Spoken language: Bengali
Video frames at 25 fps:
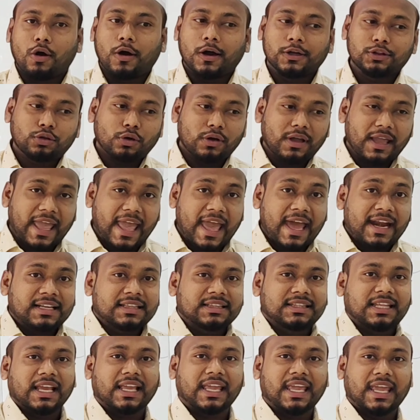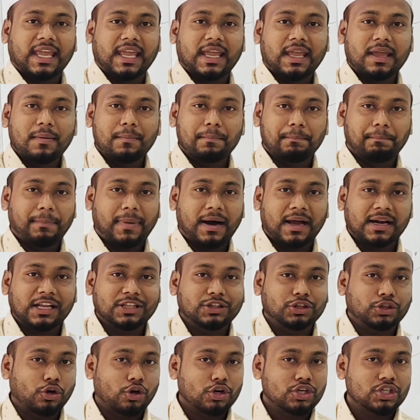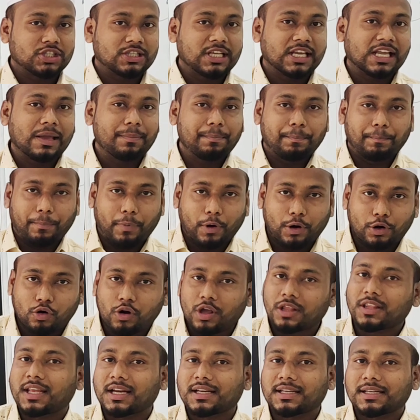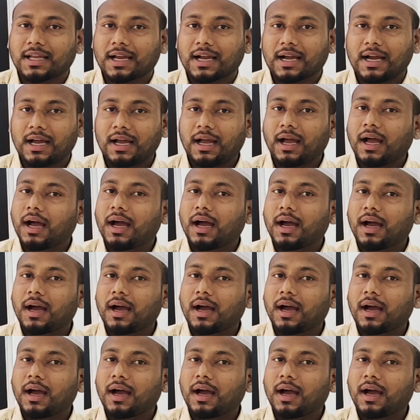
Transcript: হয়তো এর থেকে বাংলা দশ থেকে পনেরো হাজার টাকা